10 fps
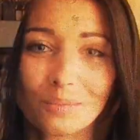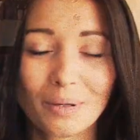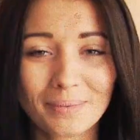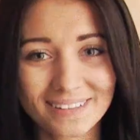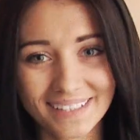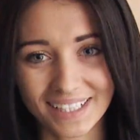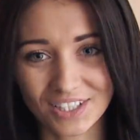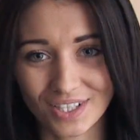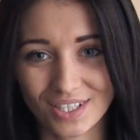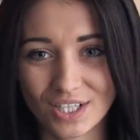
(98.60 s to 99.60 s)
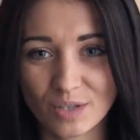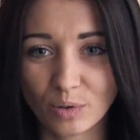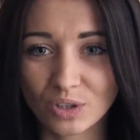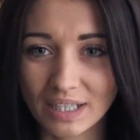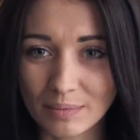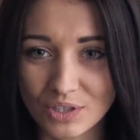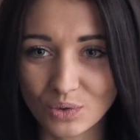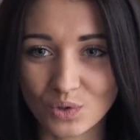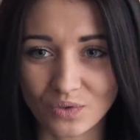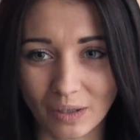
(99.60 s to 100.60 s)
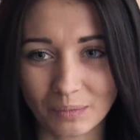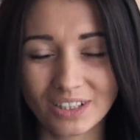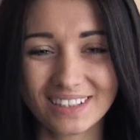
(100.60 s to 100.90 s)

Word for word: Pamiętajcie, że spotykam się tu z Wami